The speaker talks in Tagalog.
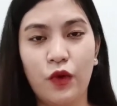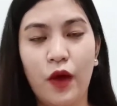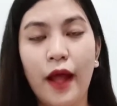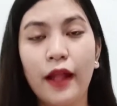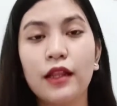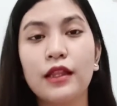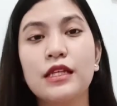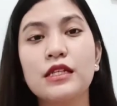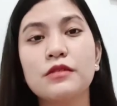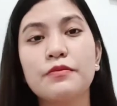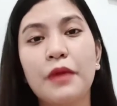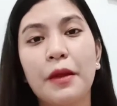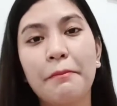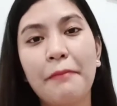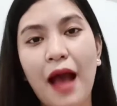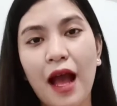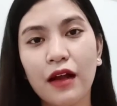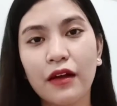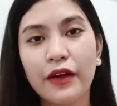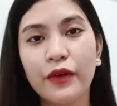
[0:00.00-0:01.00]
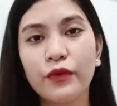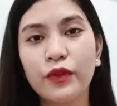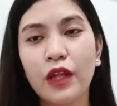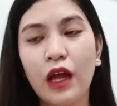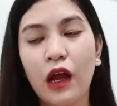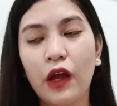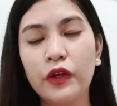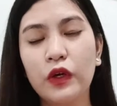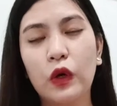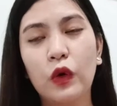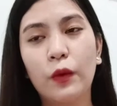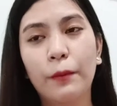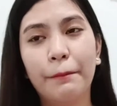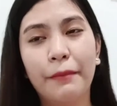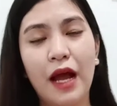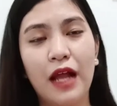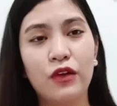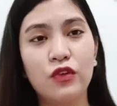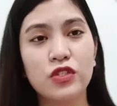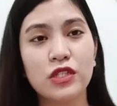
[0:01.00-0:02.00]
at least may background na kayo kung
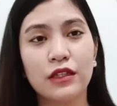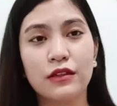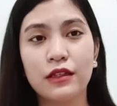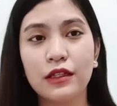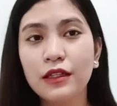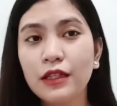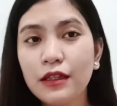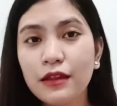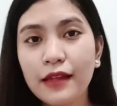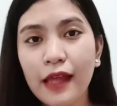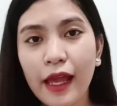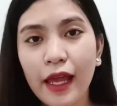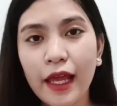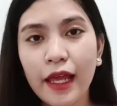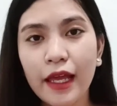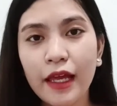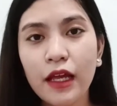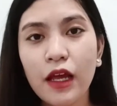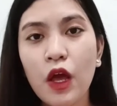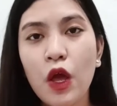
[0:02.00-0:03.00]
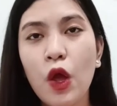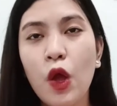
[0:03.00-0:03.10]
paano siya tinitake,